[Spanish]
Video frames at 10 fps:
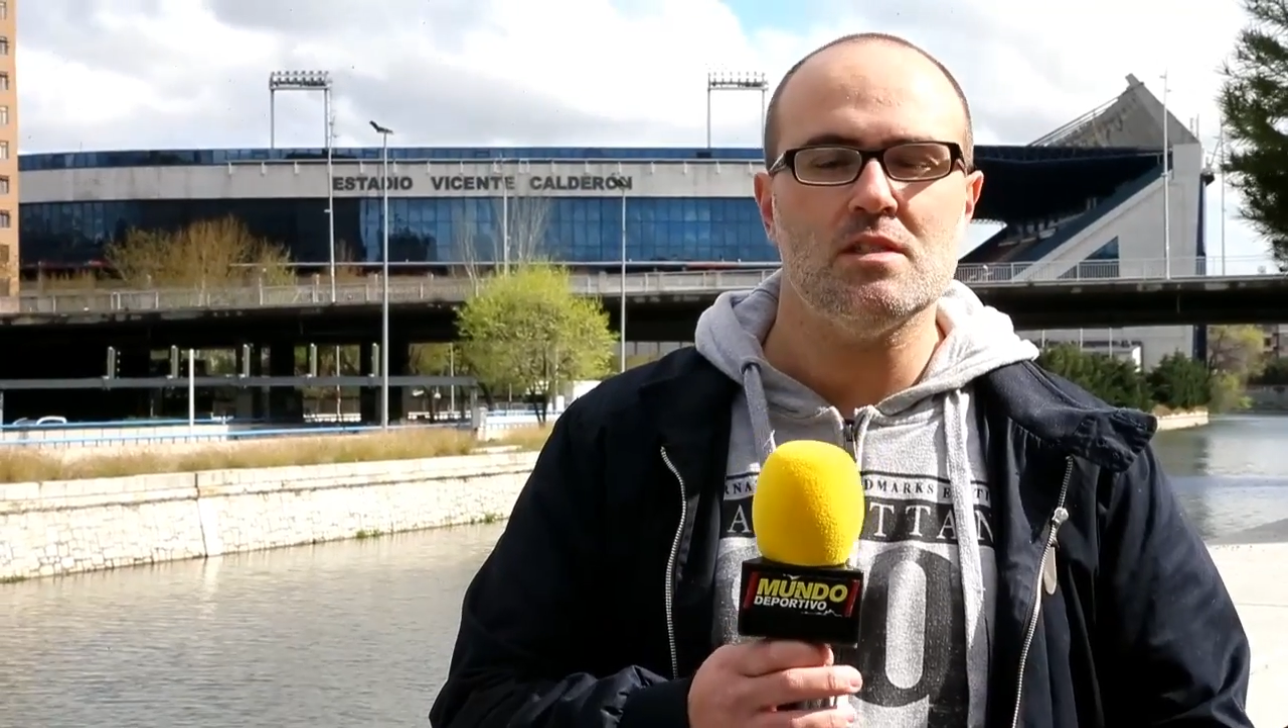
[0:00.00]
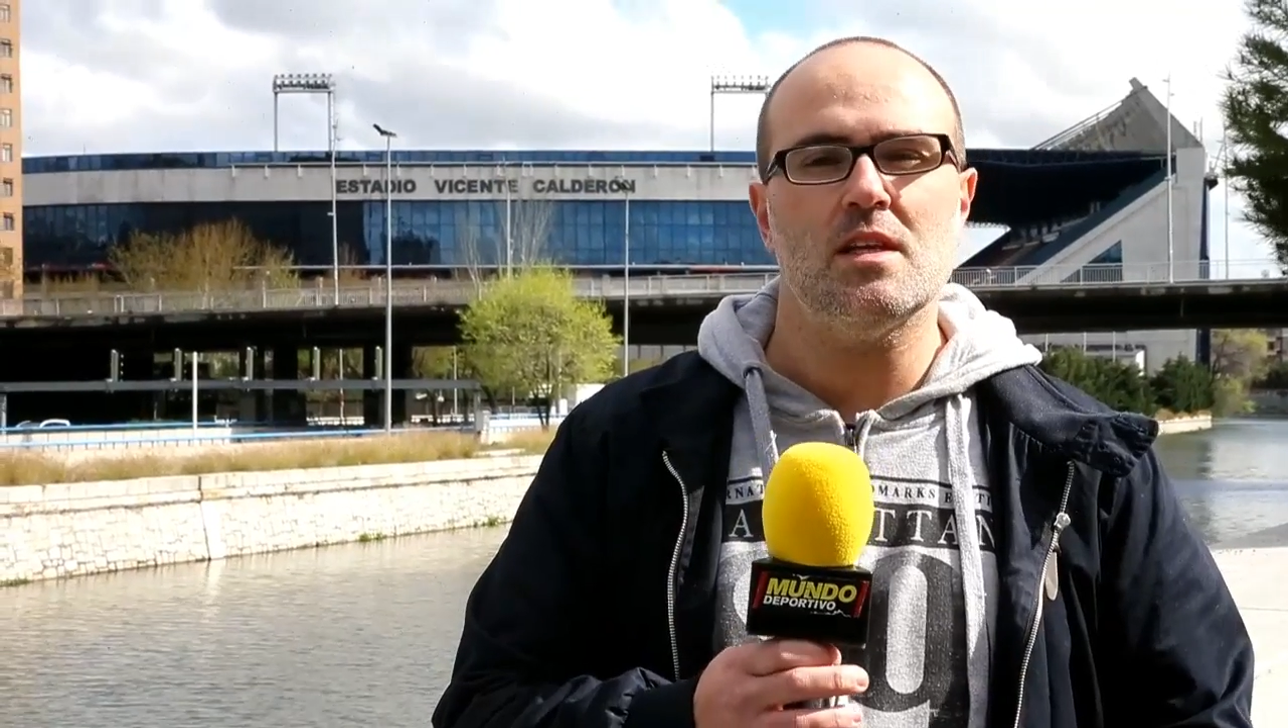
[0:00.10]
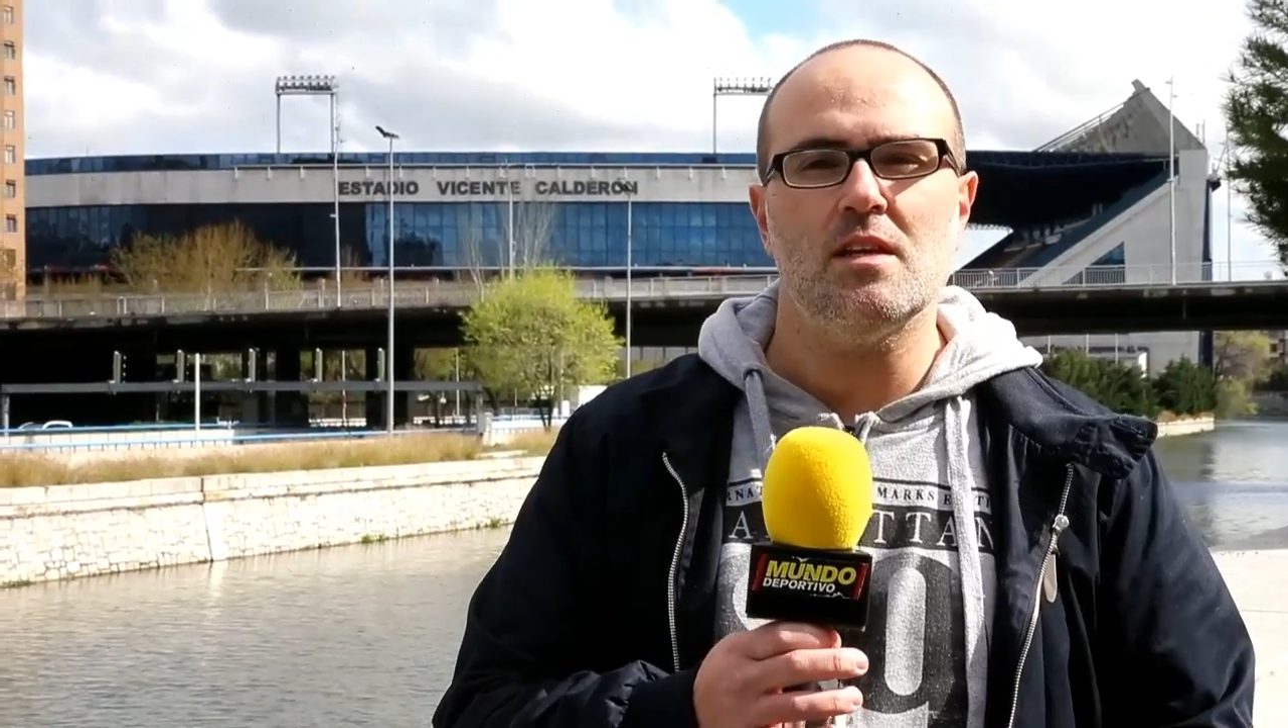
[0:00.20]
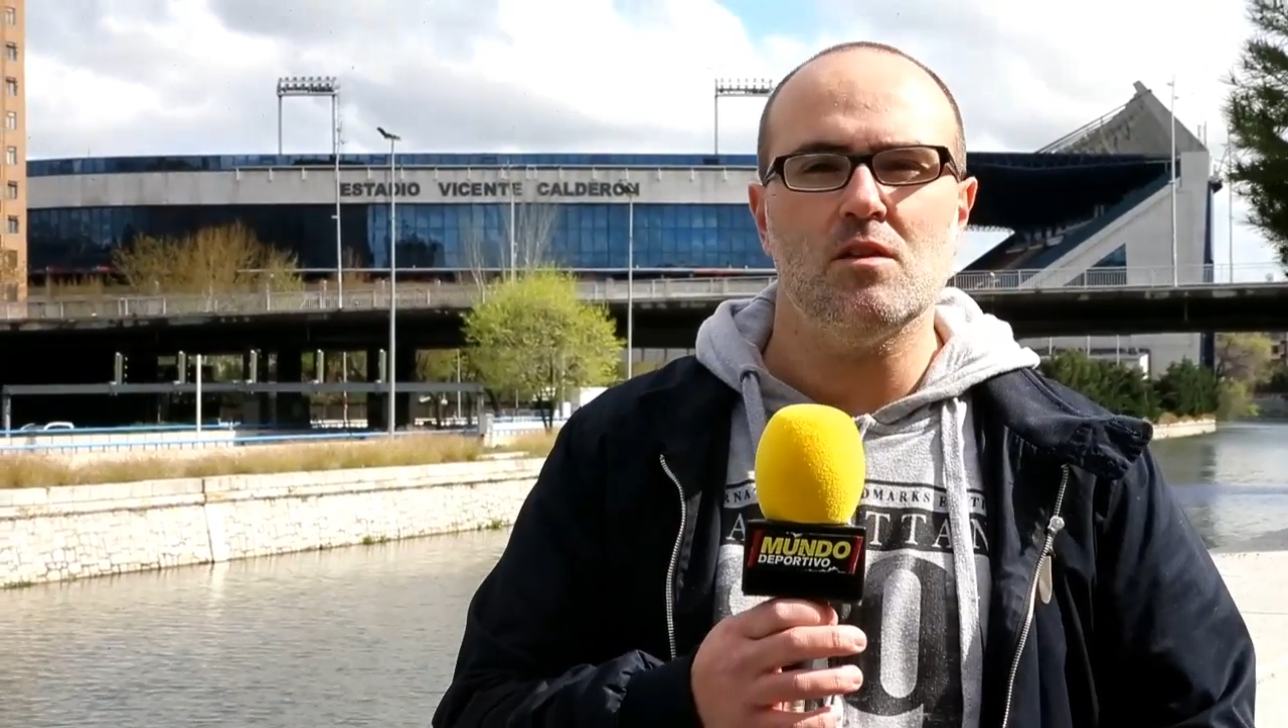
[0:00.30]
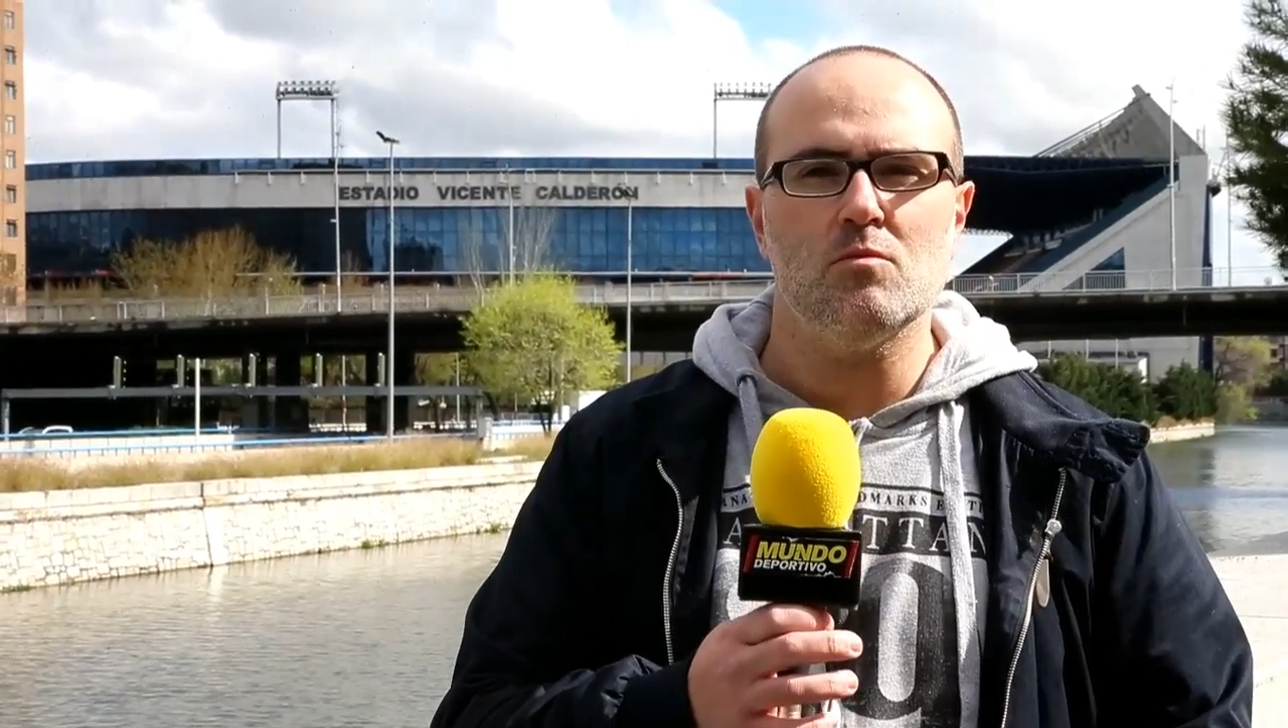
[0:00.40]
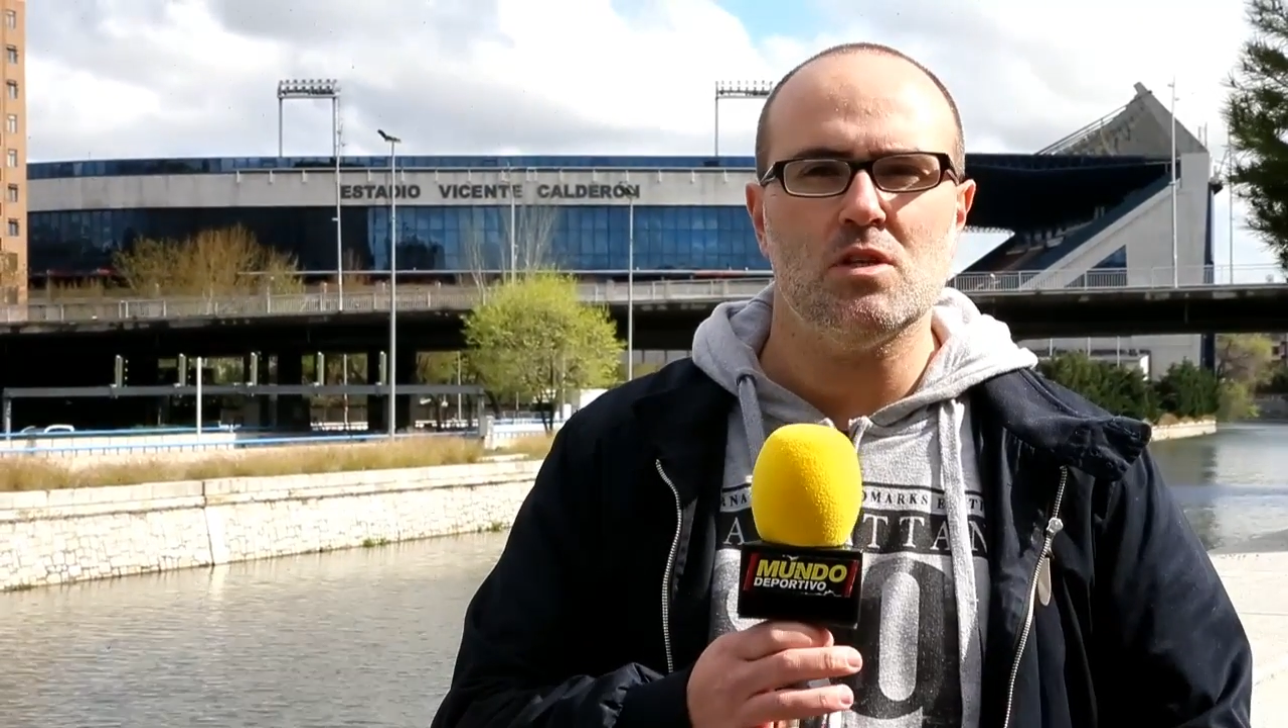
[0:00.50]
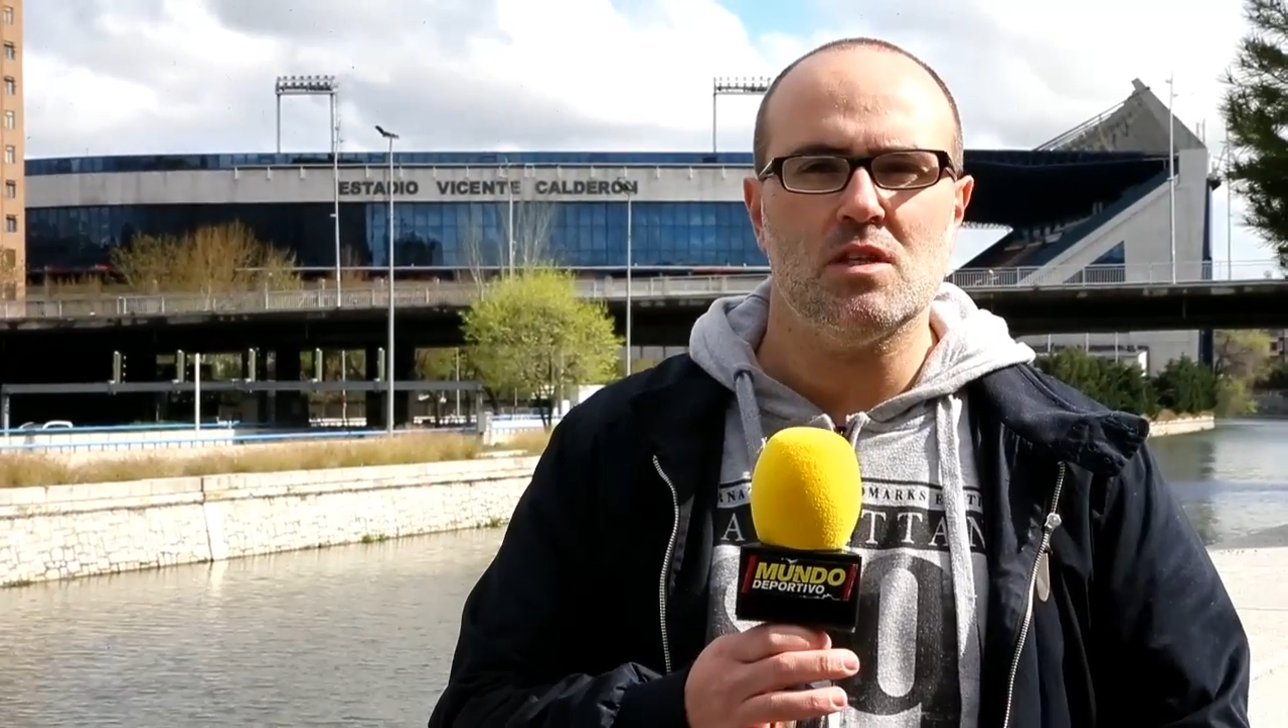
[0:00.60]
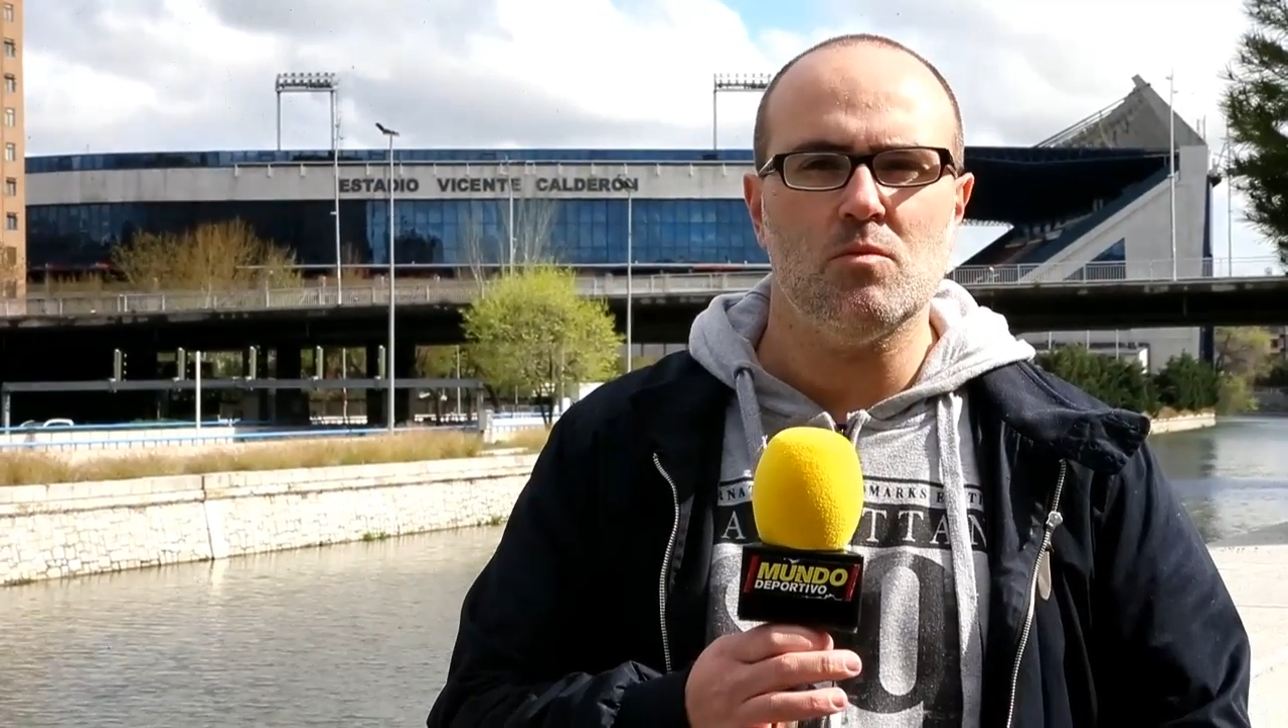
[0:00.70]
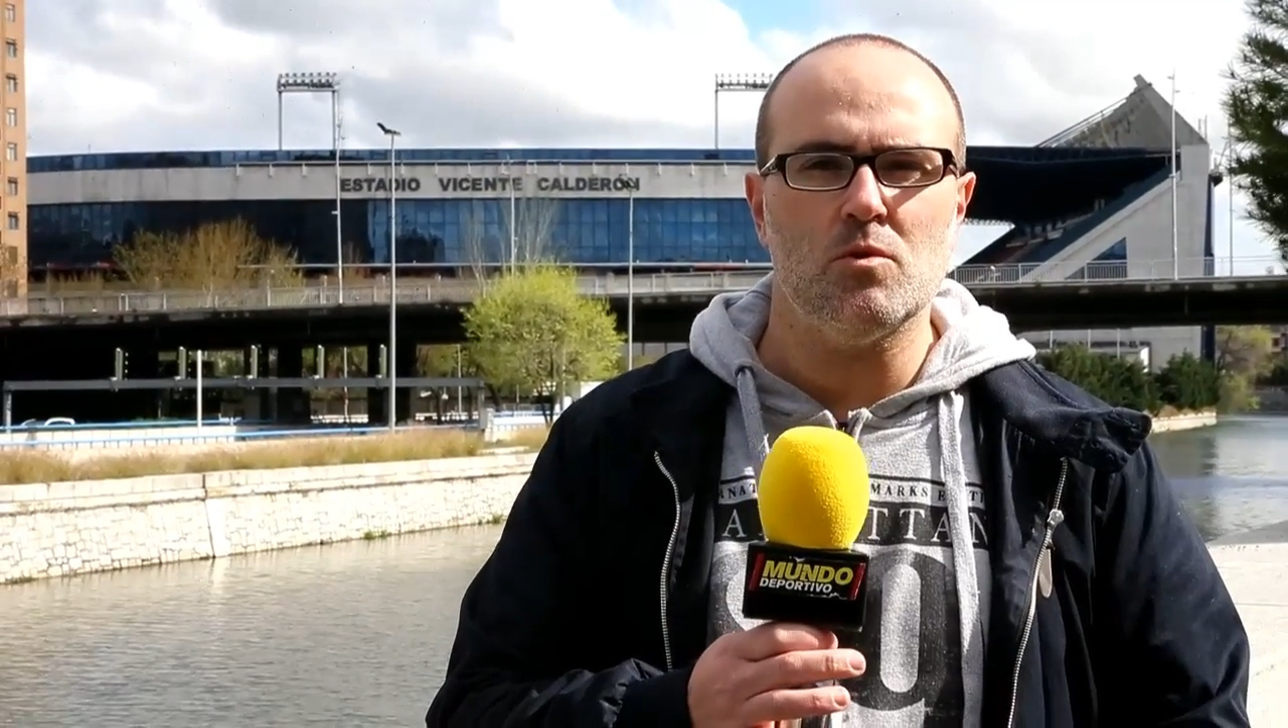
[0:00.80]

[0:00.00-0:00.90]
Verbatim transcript: está teniendo muchas